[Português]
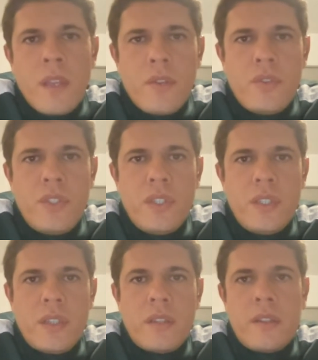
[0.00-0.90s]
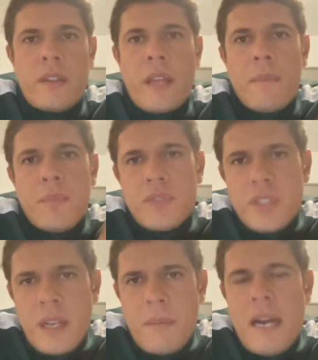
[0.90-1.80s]
de tempos
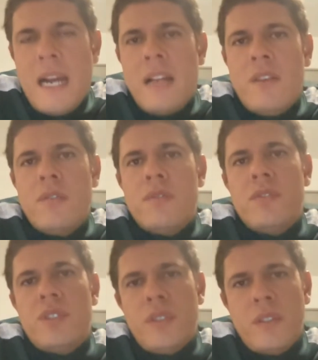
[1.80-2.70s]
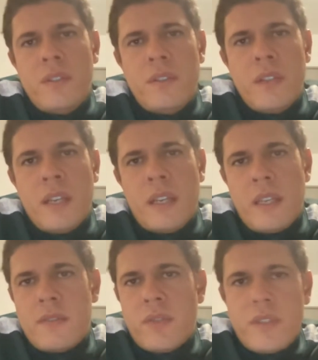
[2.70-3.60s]
de trabalho, de
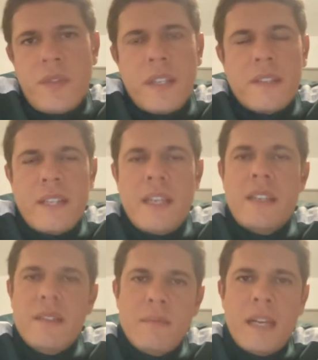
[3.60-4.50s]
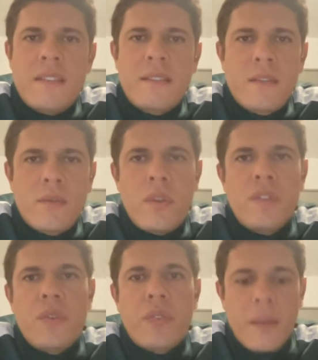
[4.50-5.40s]
questões financeiras, mas tudo
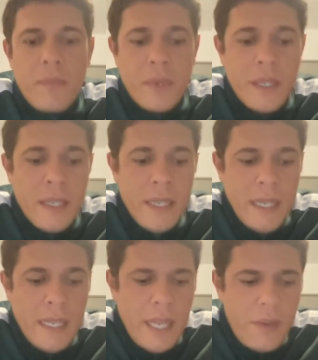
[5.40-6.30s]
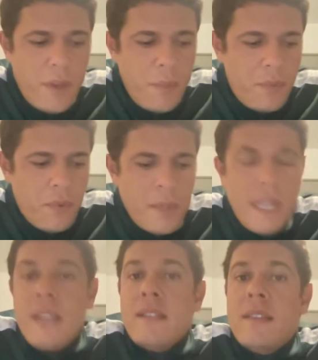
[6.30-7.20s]
a seu tempo. Eu venho para o
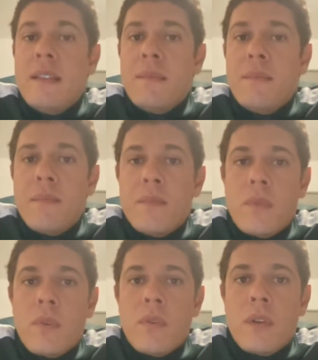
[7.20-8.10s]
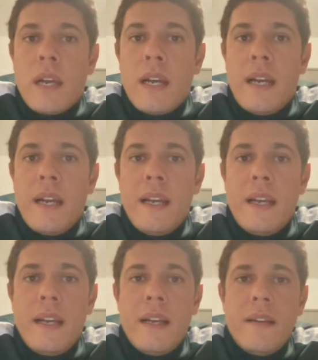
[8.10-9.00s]
Fluminense
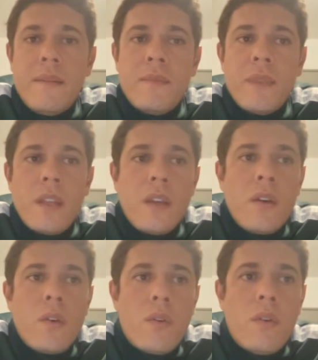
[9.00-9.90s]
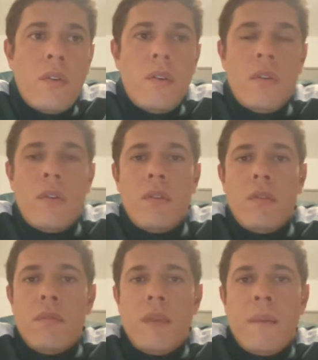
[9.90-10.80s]
é, com
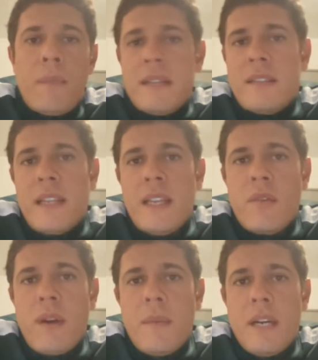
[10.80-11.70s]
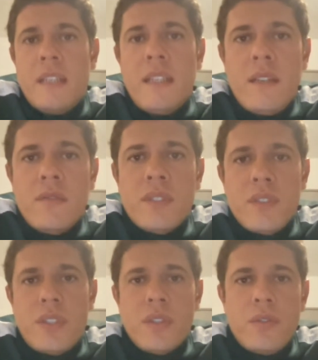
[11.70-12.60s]
uma parceria com a Amanda, no
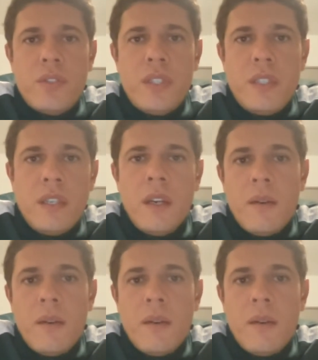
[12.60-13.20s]
sentido de